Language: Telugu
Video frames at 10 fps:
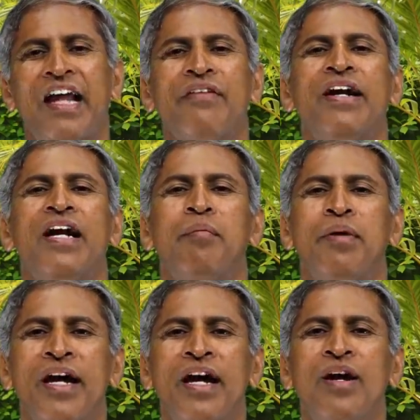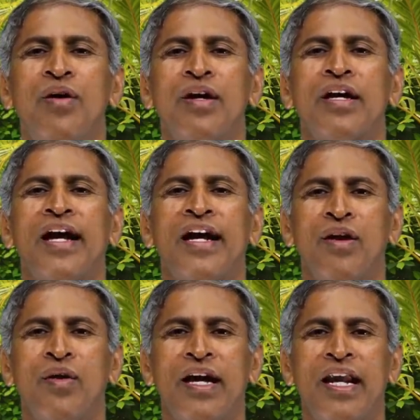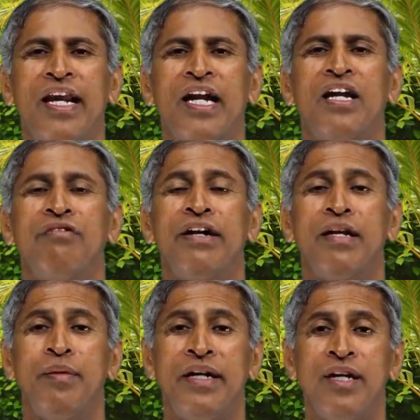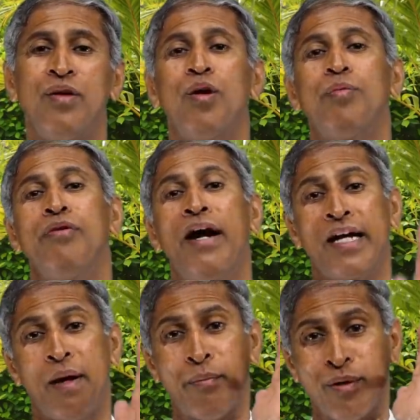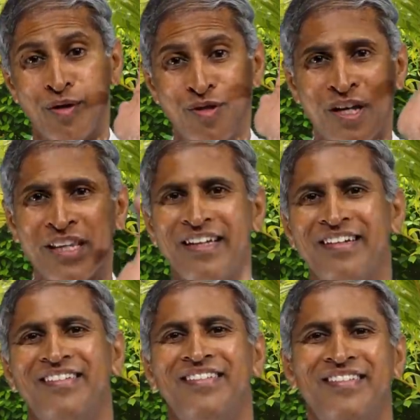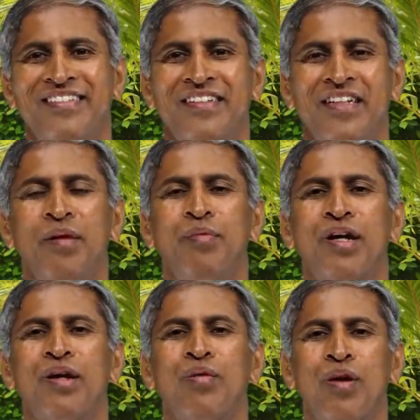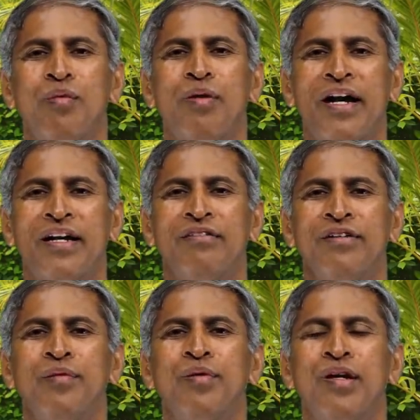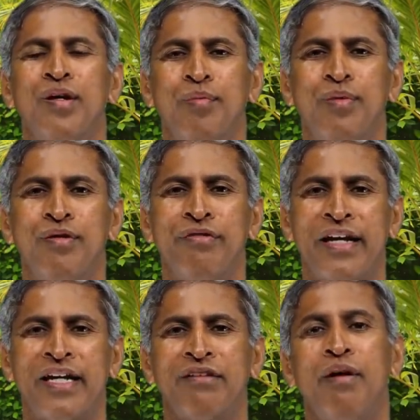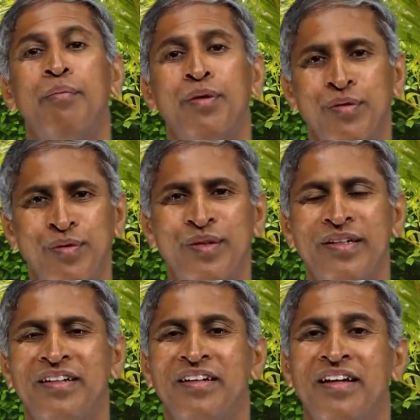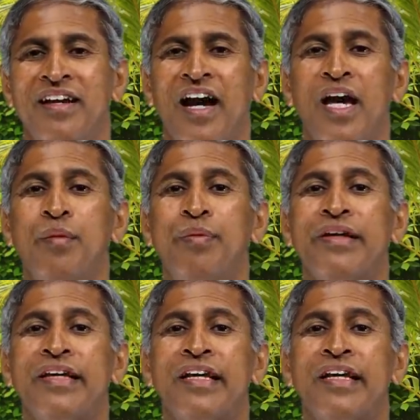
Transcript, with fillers: అరవై డెబ్భై ఏళ్ళకి ఎండలోకి వెళ్ళరు కాబట్టి విటమిన్ డి లోపం వాళ్ళకి అప్పుడు వచ్చేది ఎముకలు గుల్లబారటం ఎముకలు నొప్పులు విరగటం అప్పుడు కానీ ఇప్పుడు